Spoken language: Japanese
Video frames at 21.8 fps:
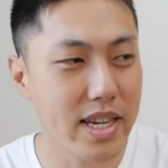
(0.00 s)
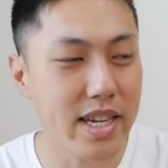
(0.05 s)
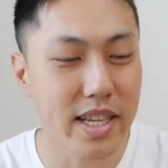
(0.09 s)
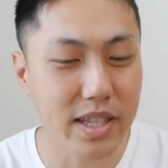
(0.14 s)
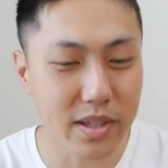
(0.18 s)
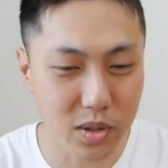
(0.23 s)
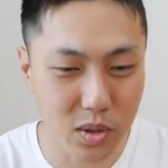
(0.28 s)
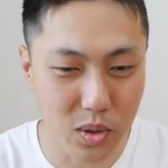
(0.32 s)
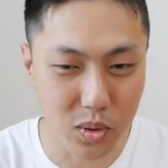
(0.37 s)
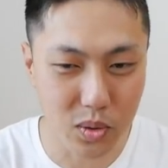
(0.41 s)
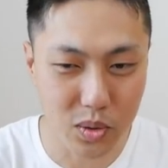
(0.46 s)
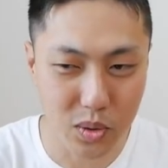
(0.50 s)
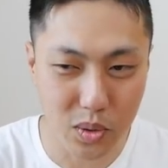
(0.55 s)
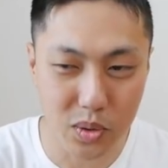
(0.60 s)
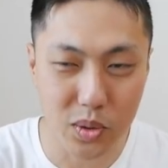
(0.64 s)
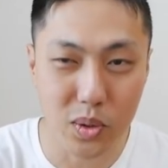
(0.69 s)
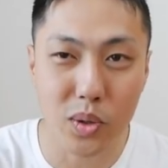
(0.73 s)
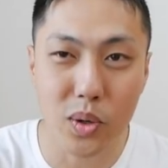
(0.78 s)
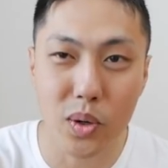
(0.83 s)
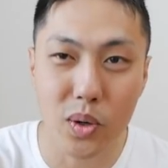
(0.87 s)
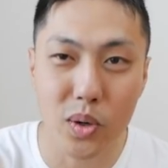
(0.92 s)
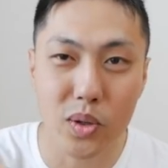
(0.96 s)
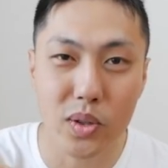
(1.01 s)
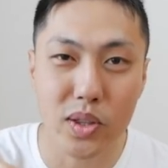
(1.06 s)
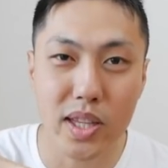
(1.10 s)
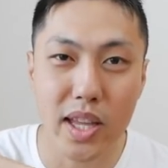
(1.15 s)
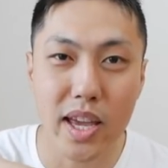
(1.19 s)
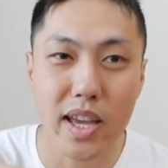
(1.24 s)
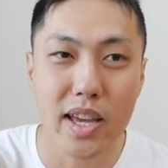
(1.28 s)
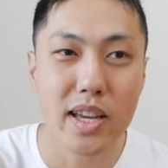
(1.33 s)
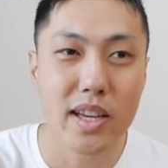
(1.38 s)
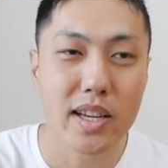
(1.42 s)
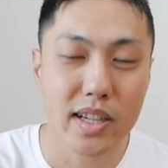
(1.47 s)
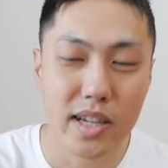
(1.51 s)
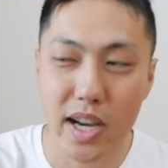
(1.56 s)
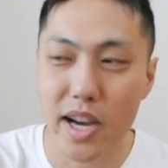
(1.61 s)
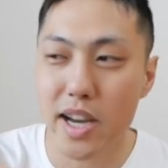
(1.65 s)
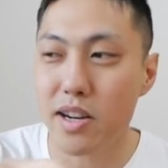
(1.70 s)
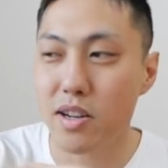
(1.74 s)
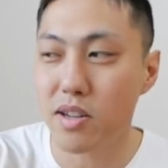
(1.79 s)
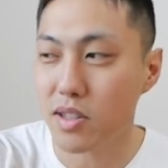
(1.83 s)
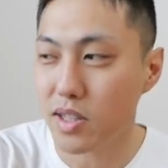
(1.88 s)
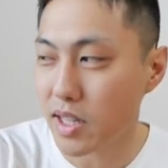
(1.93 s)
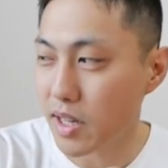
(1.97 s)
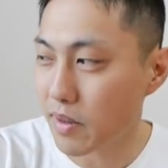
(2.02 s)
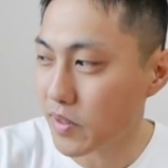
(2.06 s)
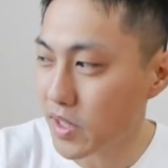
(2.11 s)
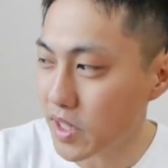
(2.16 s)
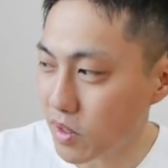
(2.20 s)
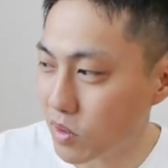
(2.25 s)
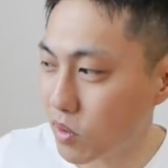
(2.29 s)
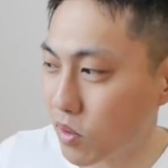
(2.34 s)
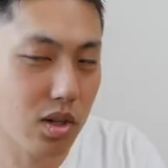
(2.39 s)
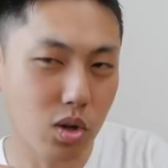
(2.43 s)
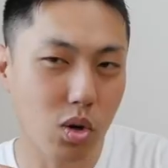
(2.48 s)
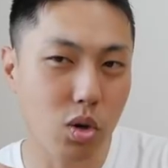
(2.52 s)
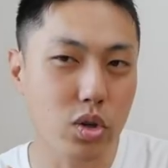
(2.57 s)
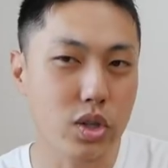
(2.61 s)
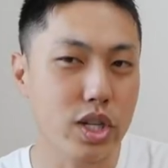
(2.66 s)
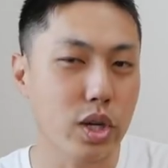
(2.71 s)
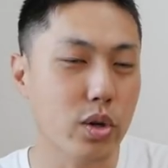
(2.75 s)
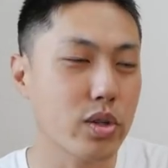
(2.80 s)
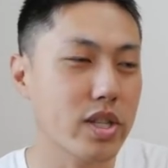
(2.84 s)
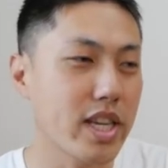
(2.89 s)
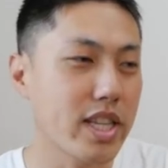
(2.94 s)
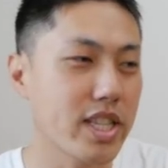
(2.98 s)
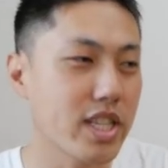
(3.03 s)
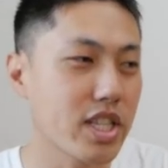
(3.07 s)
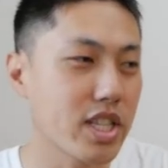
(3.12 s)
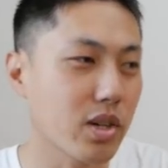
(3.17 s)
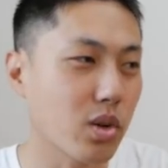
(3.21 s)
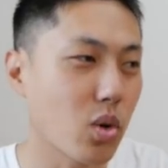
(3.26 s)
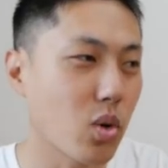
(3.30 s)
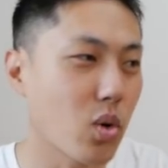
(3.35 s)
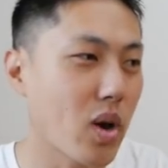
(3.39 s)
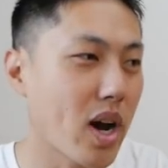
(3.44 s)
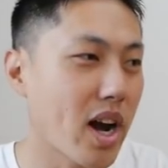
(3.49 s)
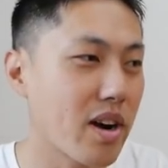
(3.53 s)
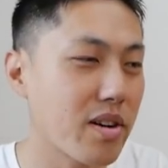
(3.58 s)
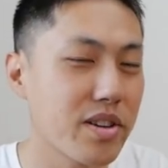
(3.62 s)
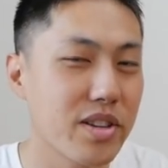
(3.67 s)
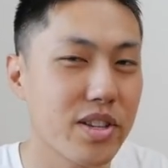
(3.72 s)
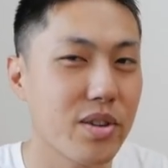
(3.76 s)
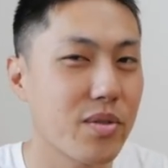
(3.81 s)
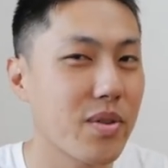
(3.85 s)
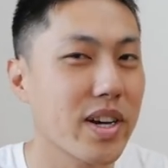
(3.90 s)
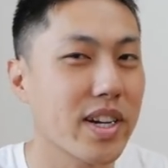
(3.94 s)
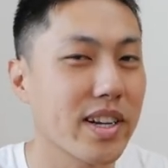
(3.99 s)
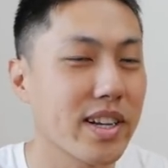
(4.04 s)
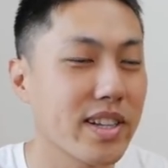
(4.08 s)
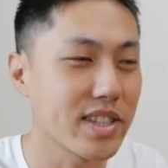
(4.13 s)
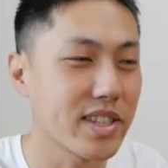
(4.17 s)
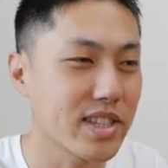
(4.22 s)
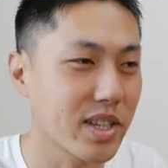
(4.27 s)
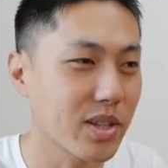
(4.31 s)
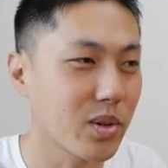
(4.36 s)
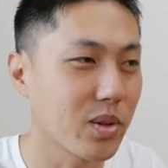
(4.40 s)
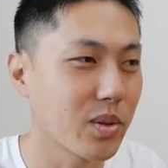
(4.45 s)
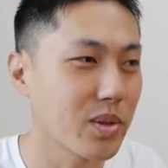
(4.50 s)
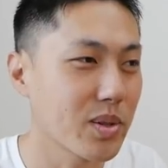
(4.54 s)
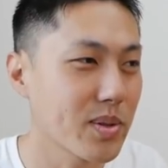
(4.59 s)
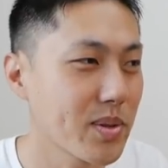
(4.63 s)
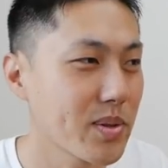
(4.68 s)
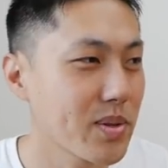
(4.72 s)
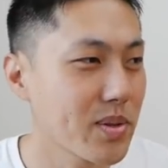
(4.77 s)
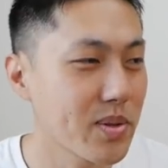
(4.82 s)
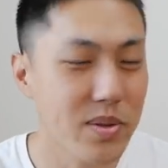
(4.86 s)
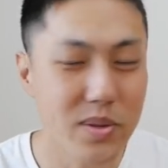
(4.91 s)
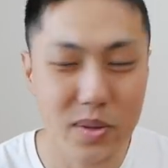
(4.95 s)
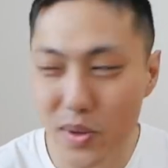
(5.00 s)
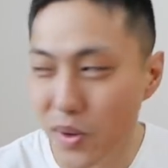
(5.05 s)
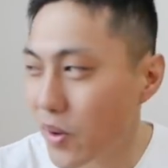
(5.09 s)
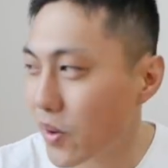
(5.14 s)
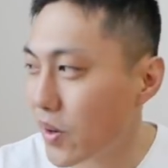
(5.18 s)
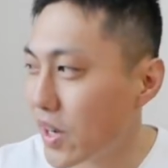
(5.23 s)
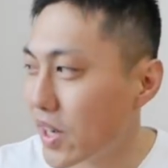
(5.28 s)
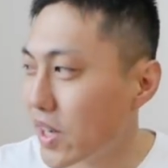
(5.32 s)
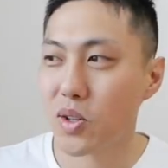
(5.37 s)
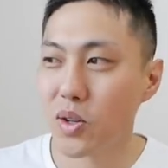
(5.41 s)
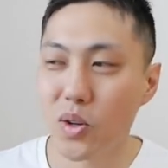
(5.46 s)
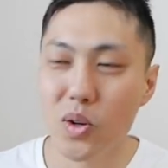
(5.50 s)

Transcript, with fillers: 家にこう、とことこって帰るために、こう、校舎を背にしてこう歩いてるわけすけど、そうすると、